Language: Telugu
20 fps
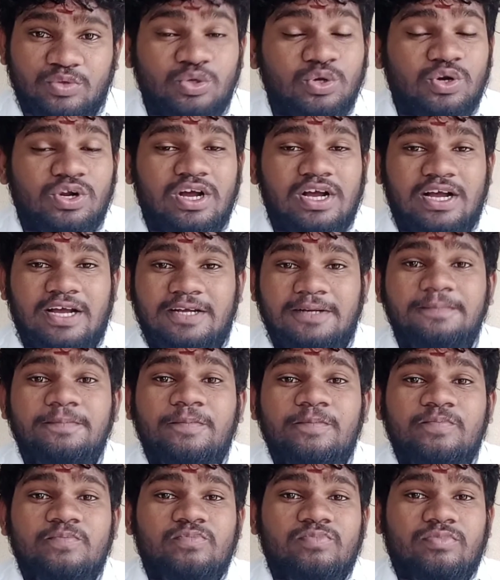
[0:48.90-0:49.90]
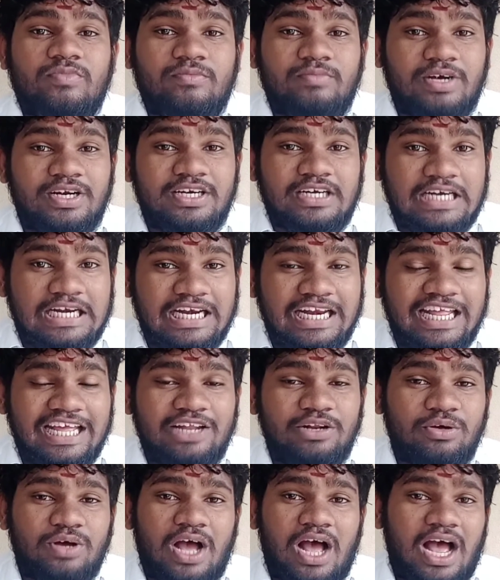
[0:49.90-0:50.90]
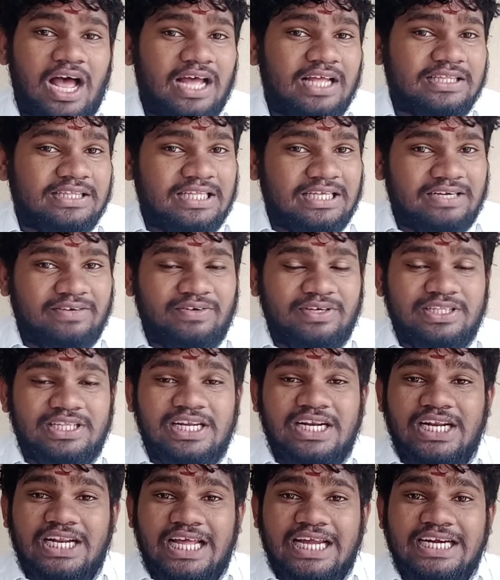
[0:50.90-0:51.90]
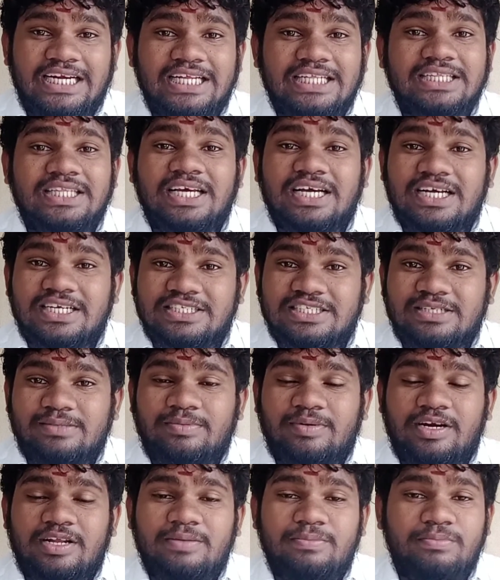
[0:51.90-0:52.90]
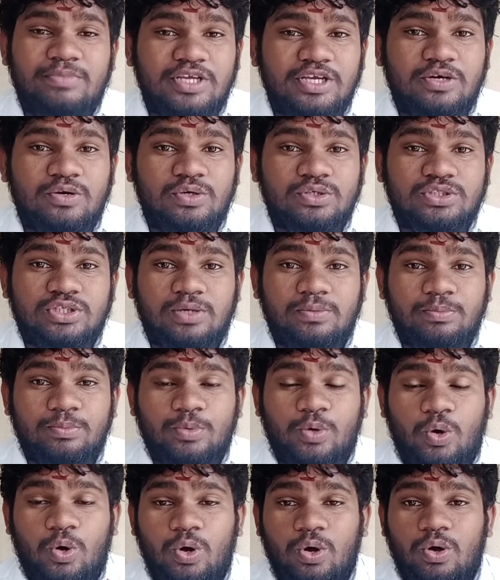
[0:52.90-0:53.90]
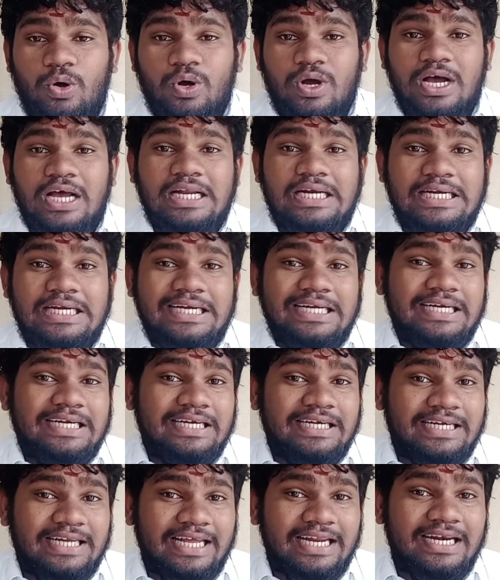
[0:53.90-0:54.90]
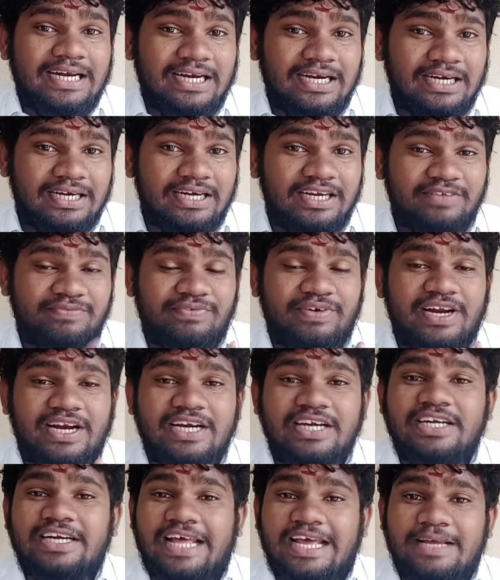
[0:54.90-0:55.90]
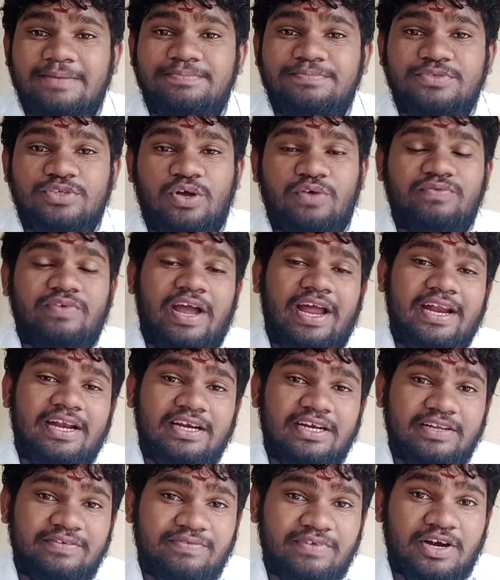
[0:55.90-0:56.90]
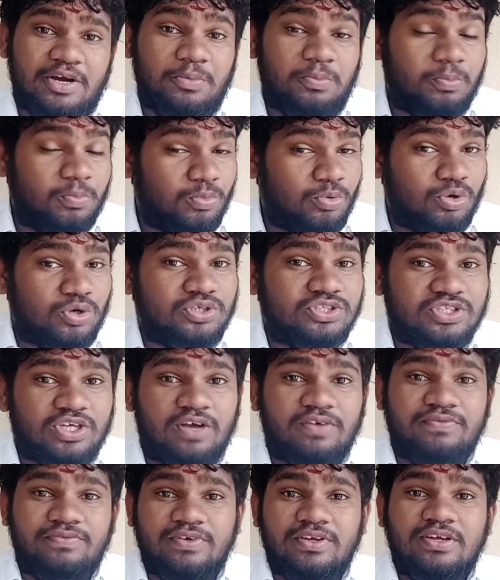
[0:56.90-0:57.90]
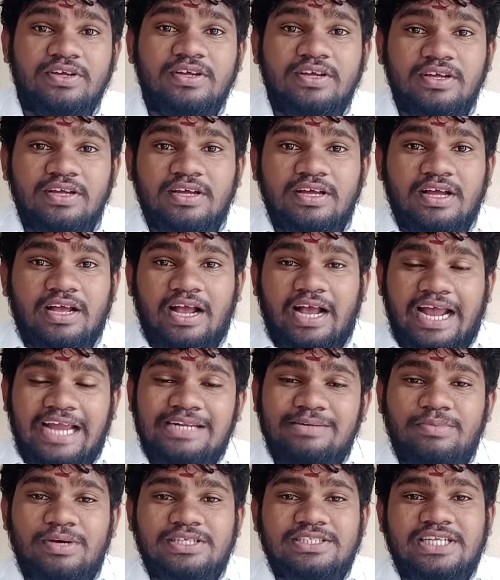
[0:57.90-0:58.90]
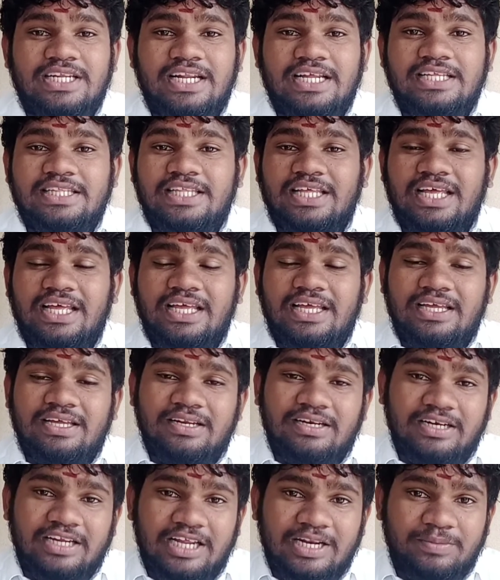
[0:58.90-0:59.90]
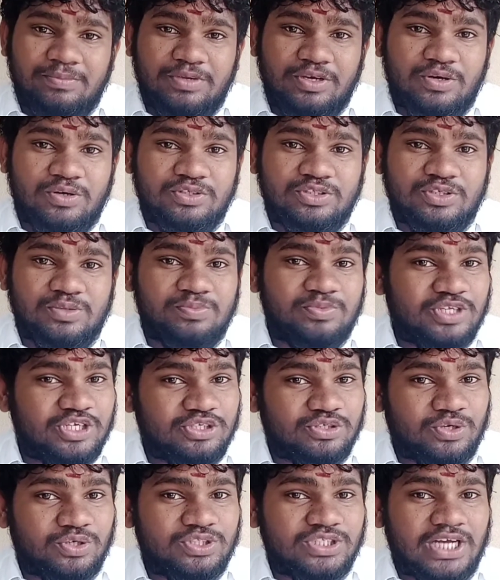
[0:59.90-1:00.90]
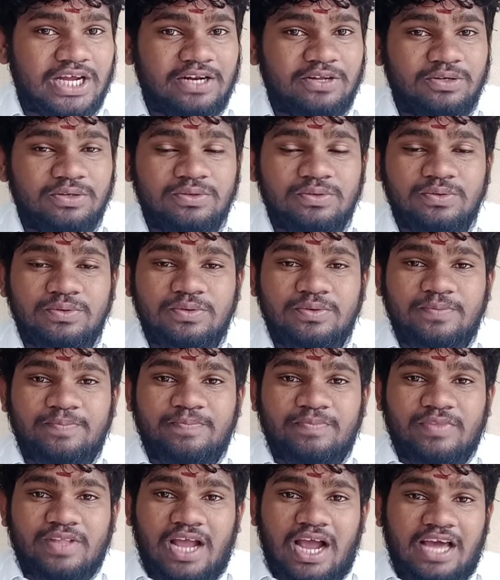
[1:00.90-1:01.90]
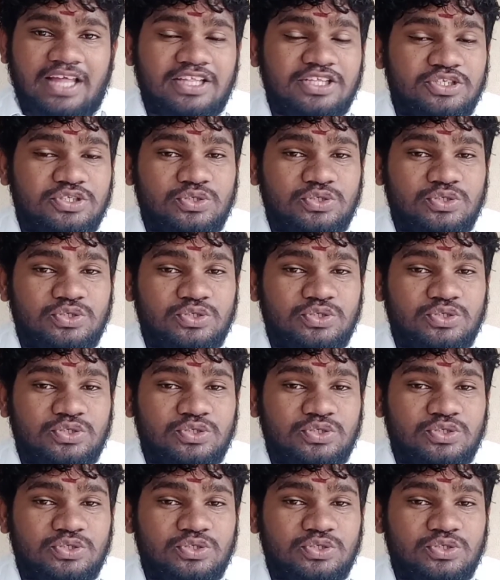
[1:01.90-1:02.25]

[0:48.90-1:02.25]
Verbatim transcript: దొరకక బట్ నేను ఆ తర్వాత నైట్ అంతా కష్టపడి మీకోసం ఒక టెన్ డిఫరెంట్ టైప్స్ ఆఫ్ అండ్ డిఫరెంట్ మోడ్స్ ఆఫ్ కైన్ మాస్టర్ అయితే నేను మీకోసం తీసుకొచ్చాను అది